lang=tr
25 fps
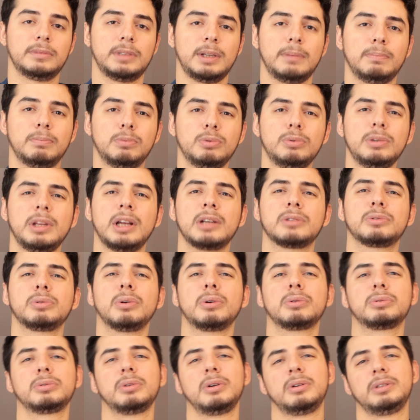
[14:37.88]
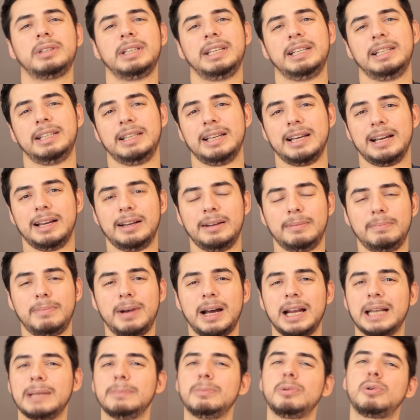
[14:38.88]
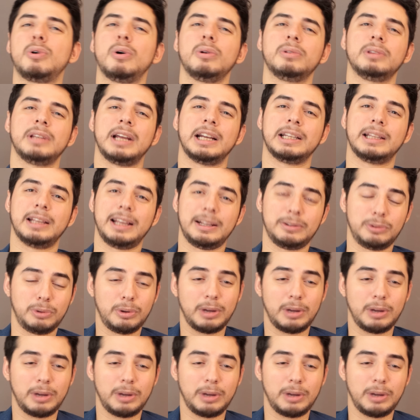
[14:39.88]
Bunlar çok zor değil ya. Bari bu konularda. Yani